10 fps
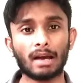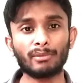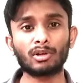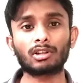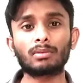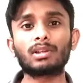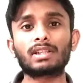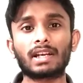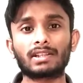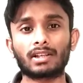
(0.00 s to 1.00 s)
আমি কথা
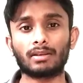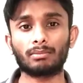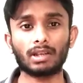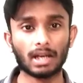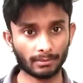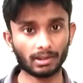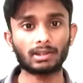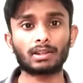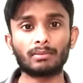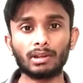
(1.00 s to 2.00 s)
বলছি আর যারা আপনি
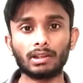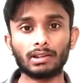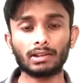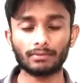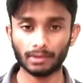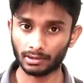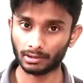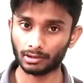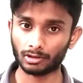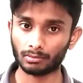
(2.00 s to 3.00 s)
দেখছেন বিরিটেক ফিচিং
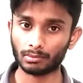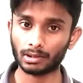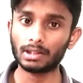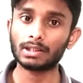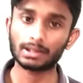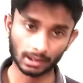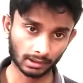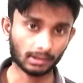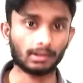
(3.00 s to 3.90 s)
ইন্টারভিউ সাথে